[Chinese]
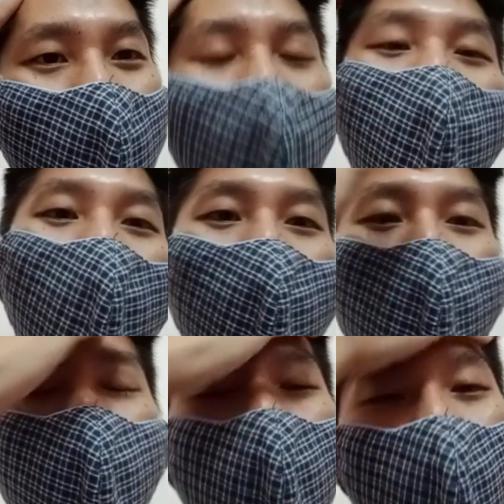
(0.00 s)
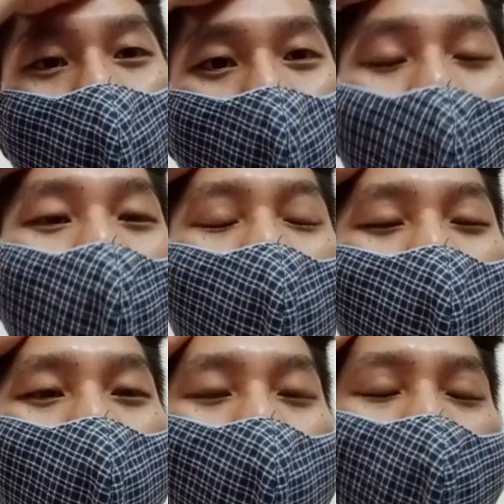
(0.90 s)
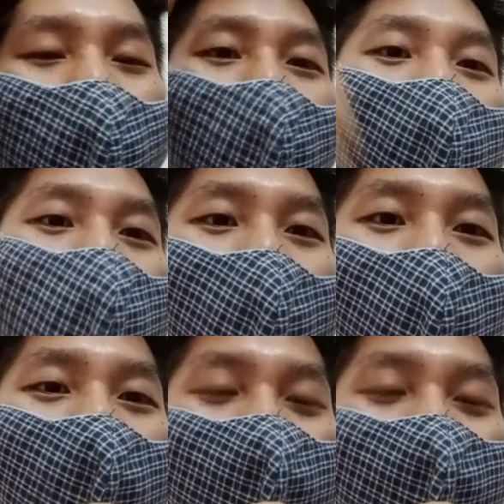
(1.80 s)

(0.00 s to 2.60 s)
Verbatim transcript: 我不懂他们愿不愿意打开那个国门给你进啊。